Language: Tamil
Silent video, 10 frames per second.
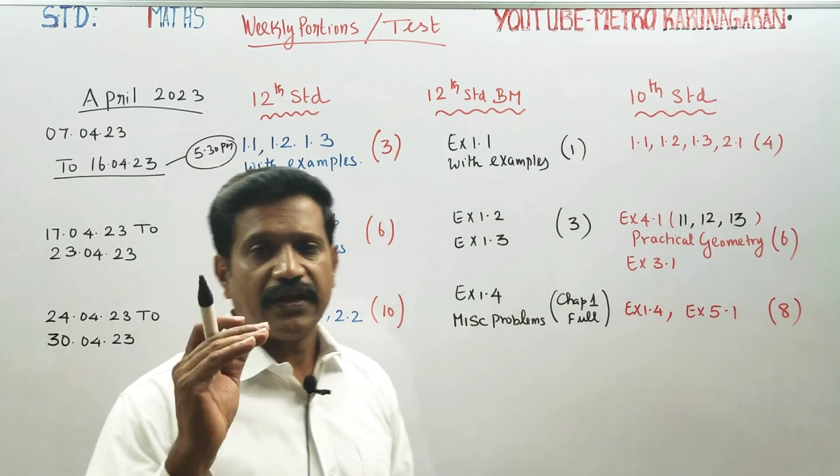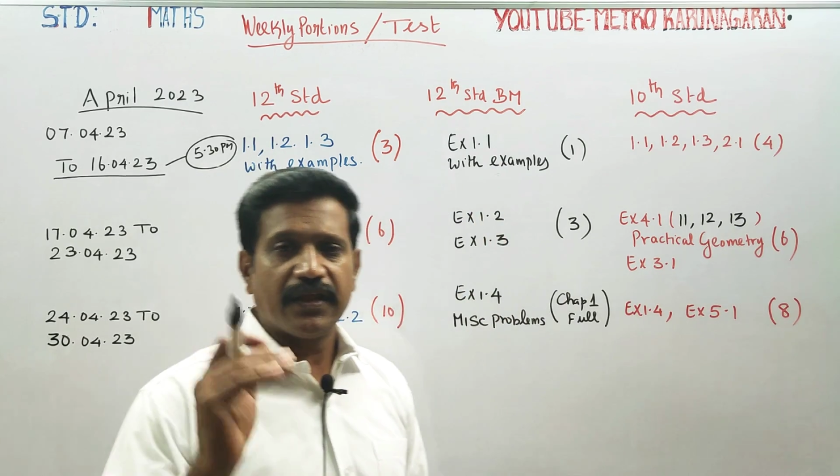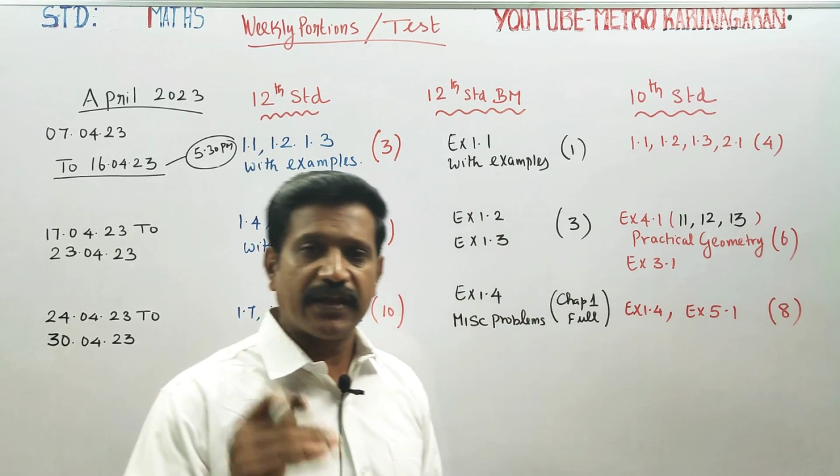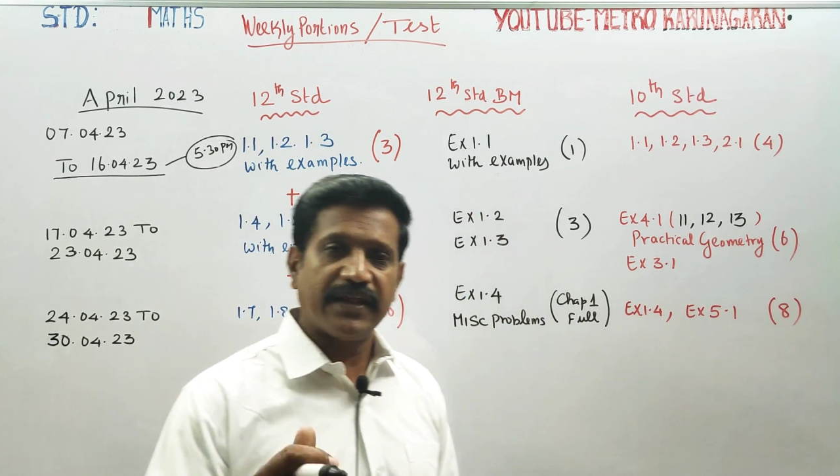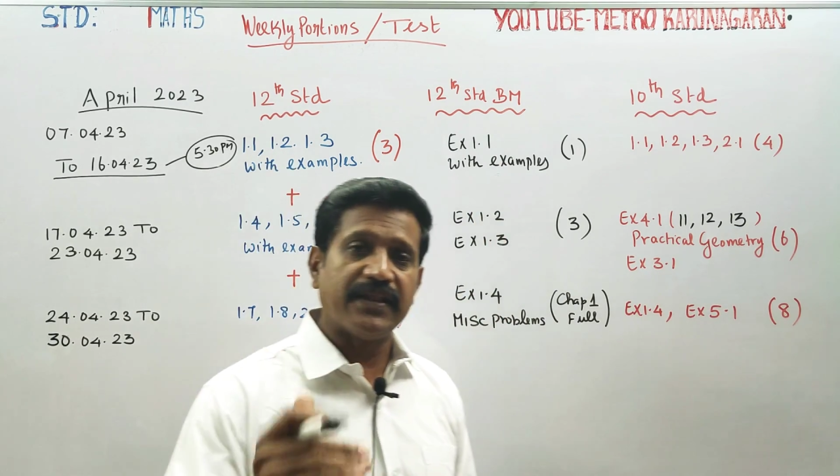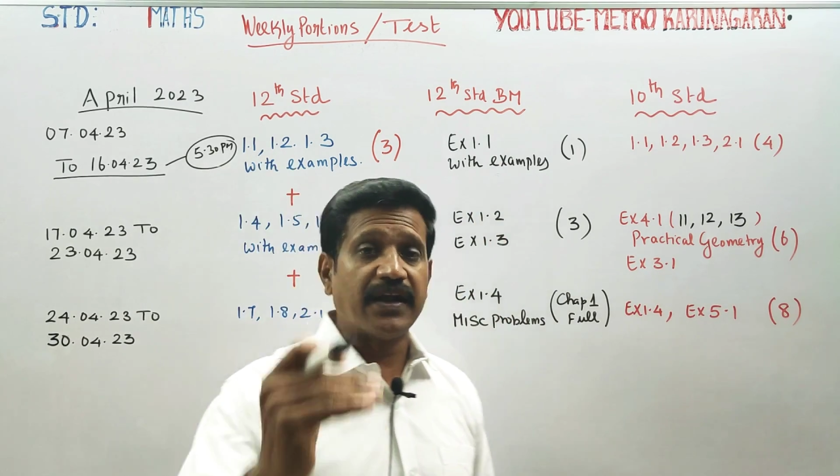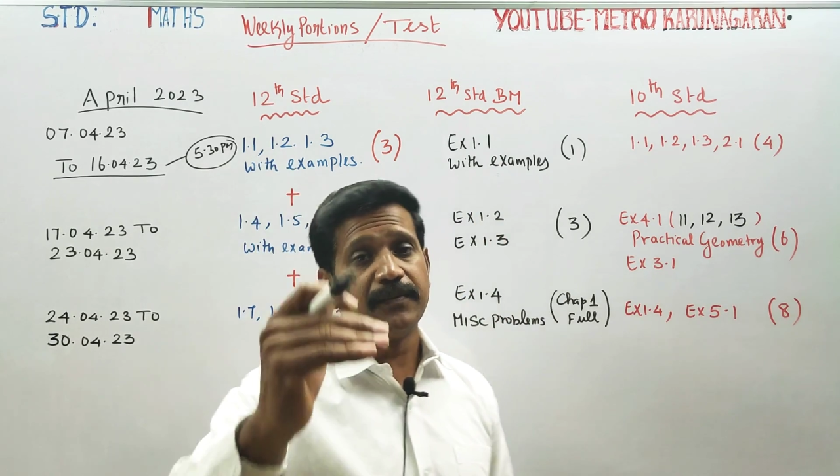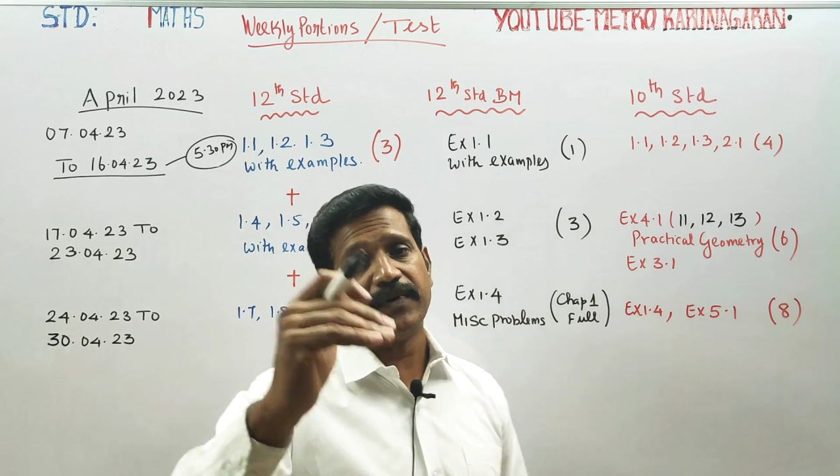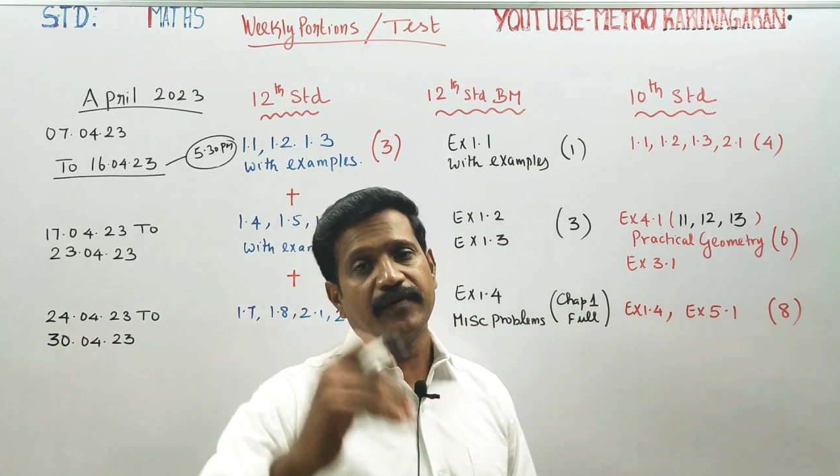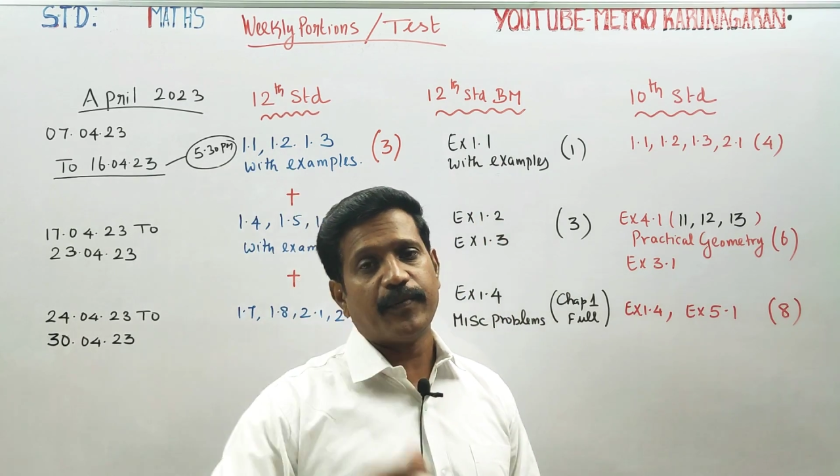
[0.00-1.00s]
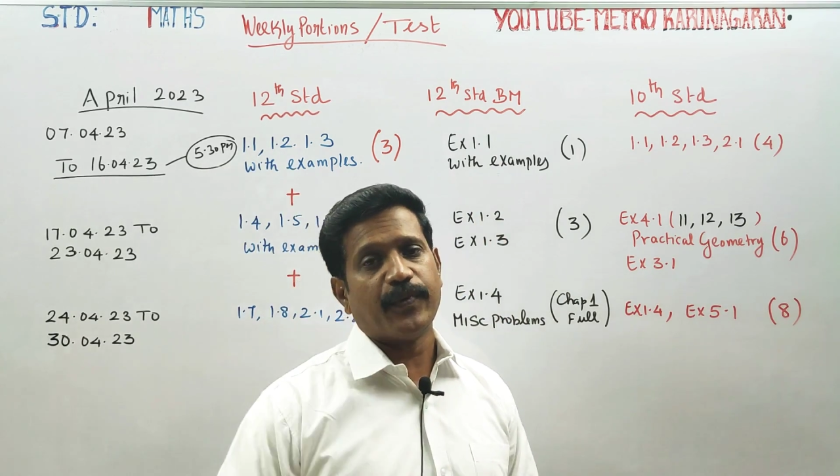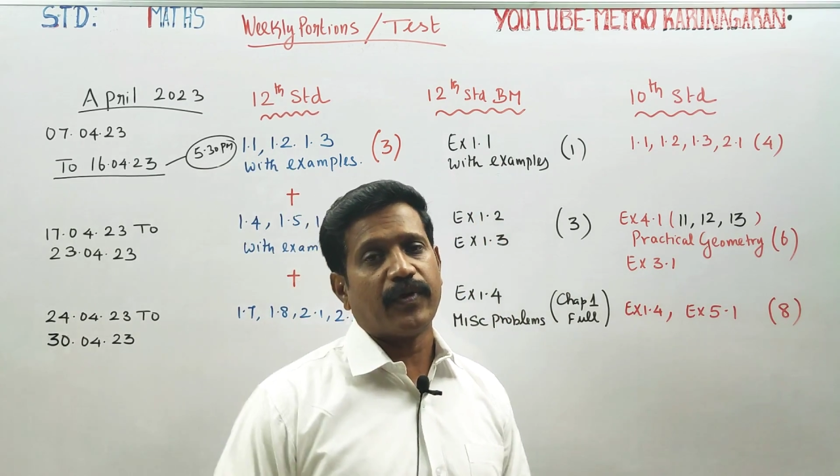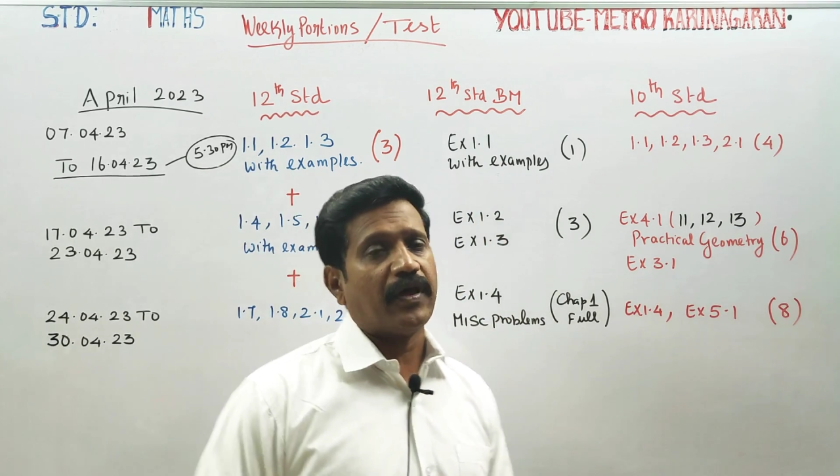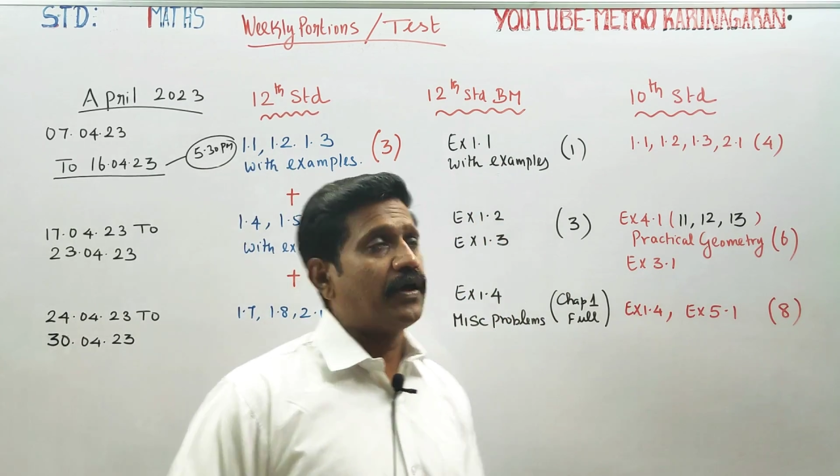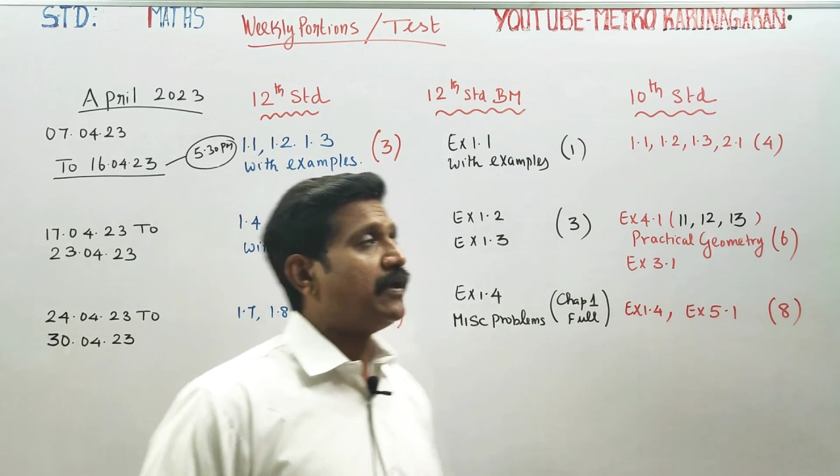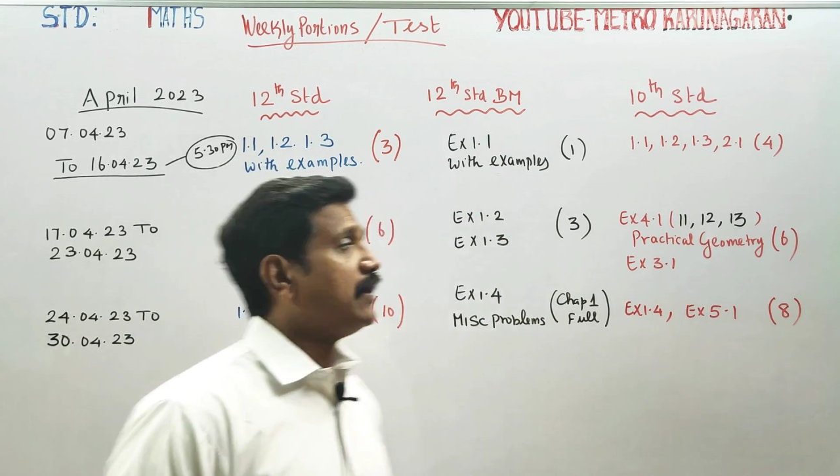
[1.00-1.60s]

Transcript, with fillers: நீங்கள் நிதானமாகவே போகலாம்